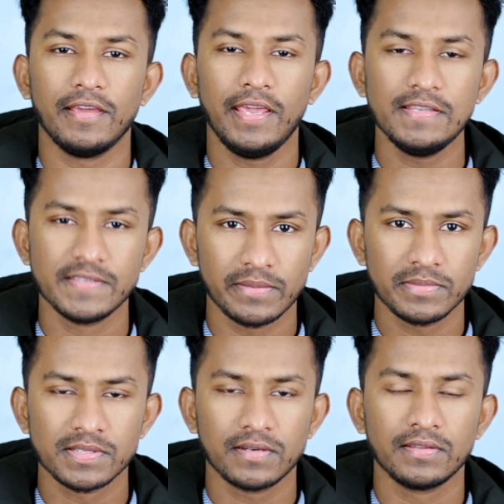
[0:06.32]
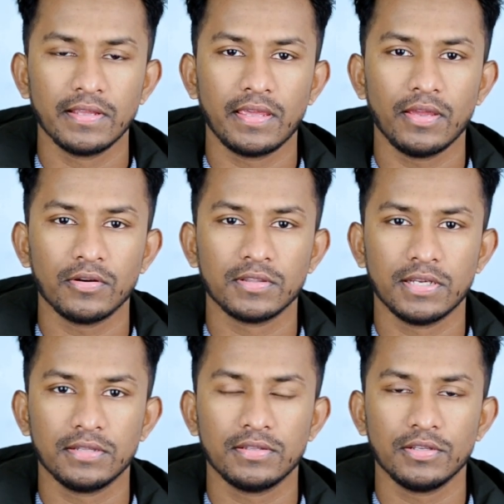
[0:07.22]
এই সেমিস্টার থেকে
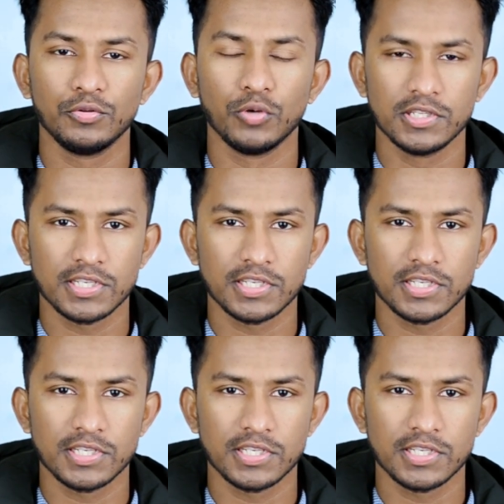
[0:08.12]
অর্থাৎ দু